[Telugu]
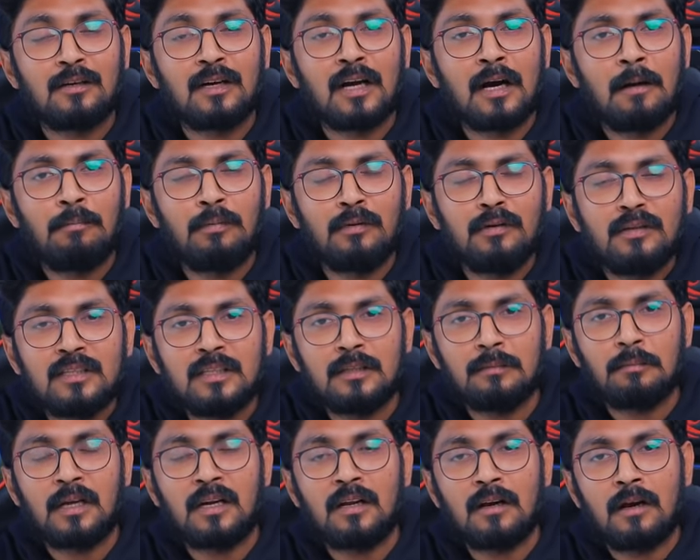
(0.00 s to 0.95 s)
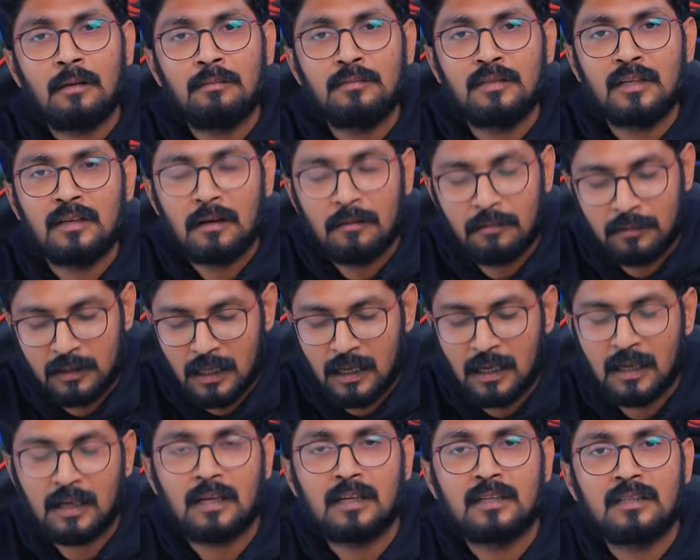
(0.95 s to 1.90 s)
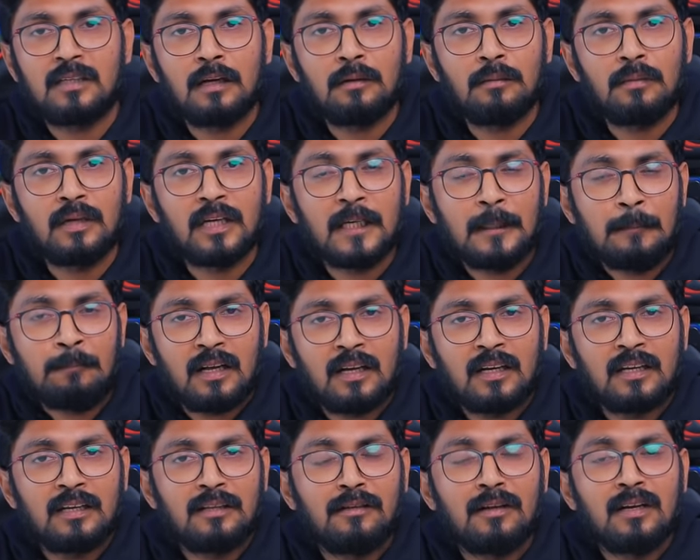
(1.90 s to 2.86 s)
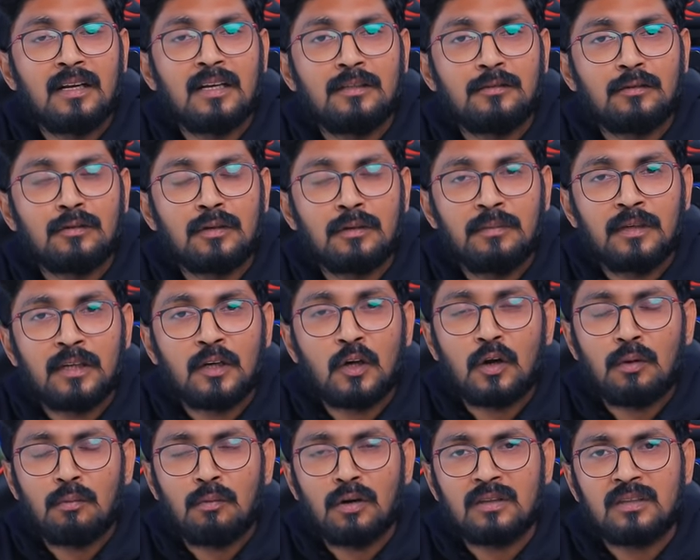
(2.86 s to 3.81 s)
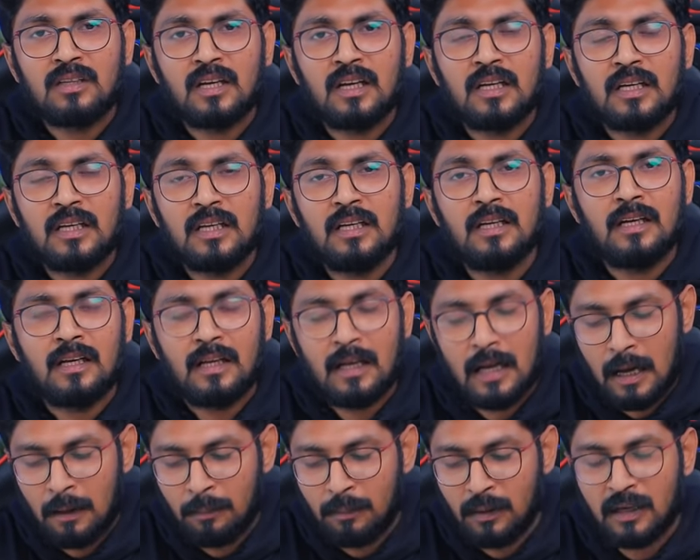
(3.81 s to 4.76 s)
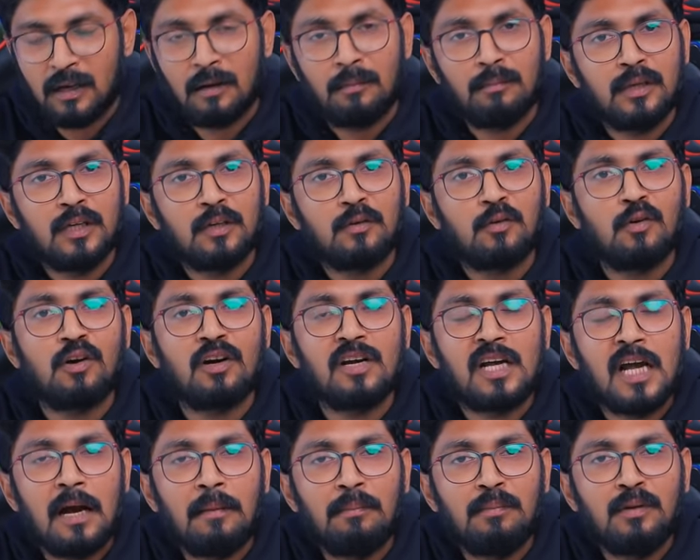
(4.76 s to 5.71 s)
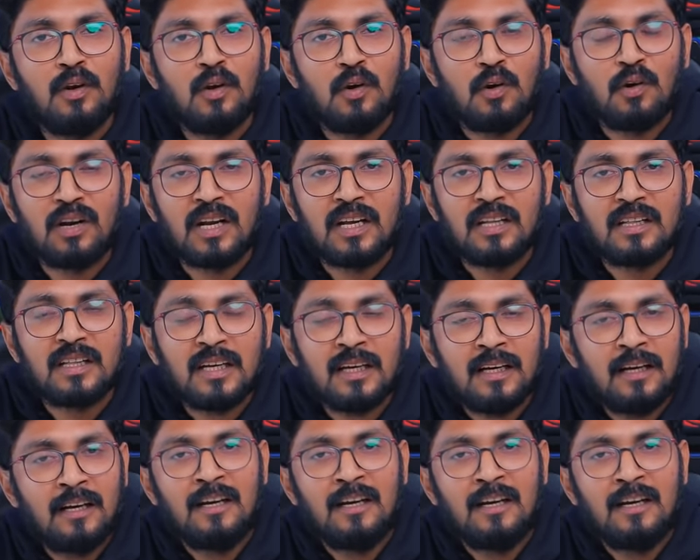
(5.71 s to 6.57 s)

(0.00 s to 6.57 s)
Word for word: సో ఇంకా అప్పటి నుంచి మన రాబ్ జనాఫ్ చాలా కష్టాలు పడి కిందలై జుట్టు బిక్కొని మొత్తానికి యాపిల్ కంపెనీ ఒక యాపిల్ లోగోనైతే